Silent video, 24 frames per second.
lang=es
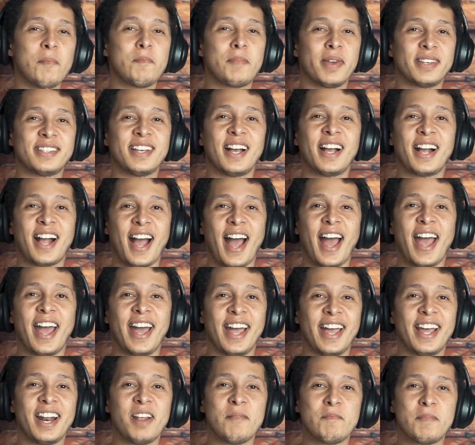te empieza a
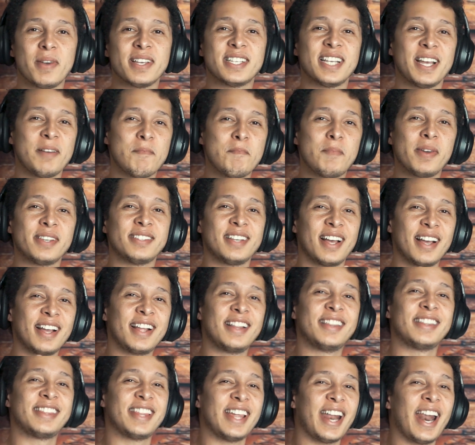caer, empieza, empieza a
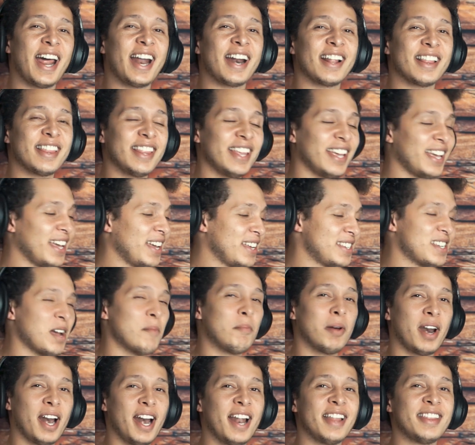entrarte, ya
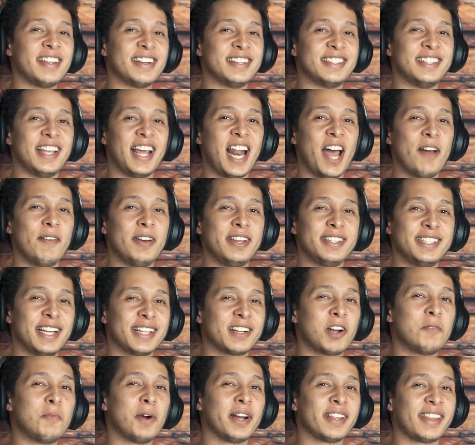para la tercera vez ya
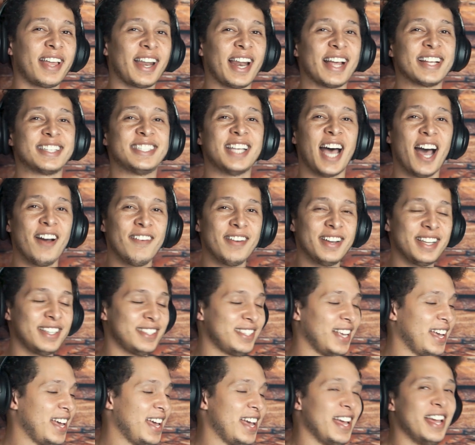como que te la
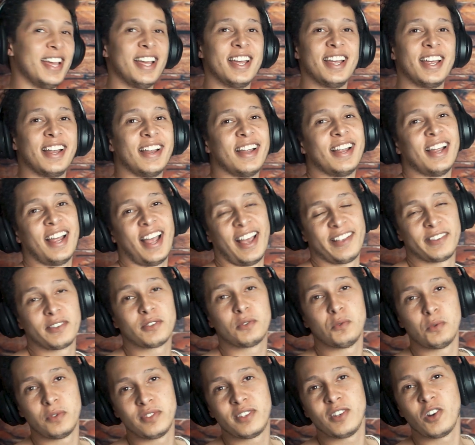sabes. Eso
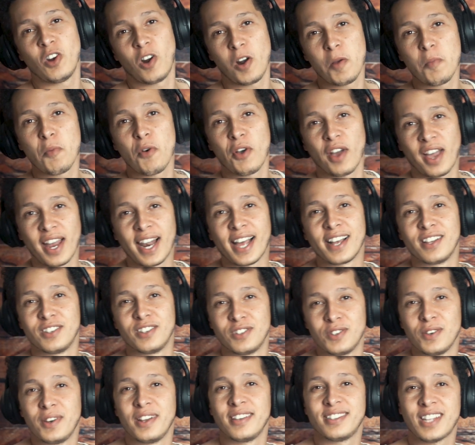es un sinónimo de que la
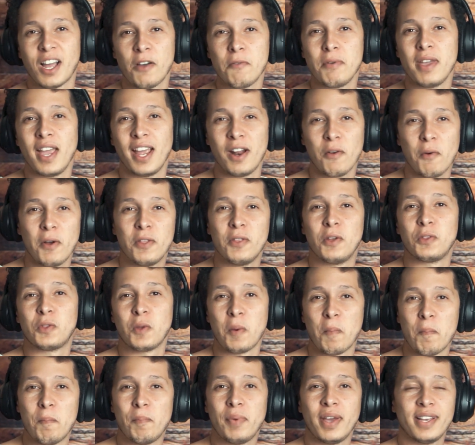canción está bien cuando tú
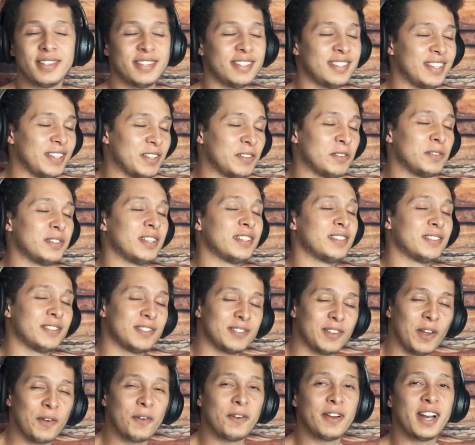empiezas y tú dices,
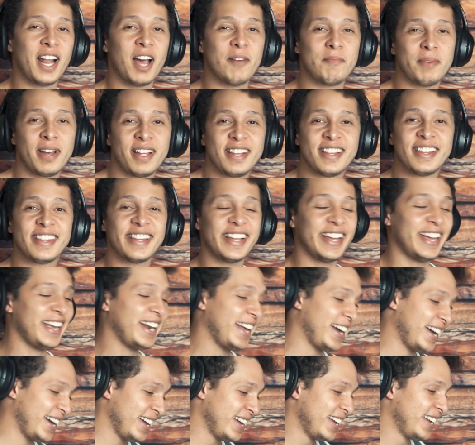soy una
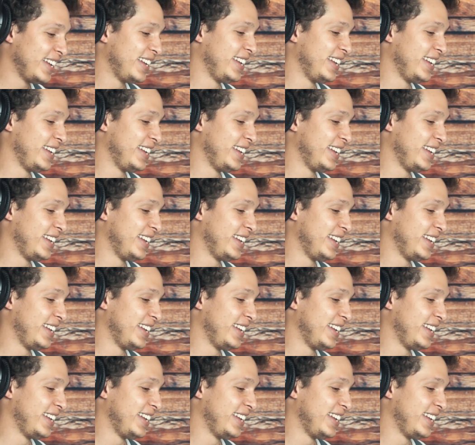pantera.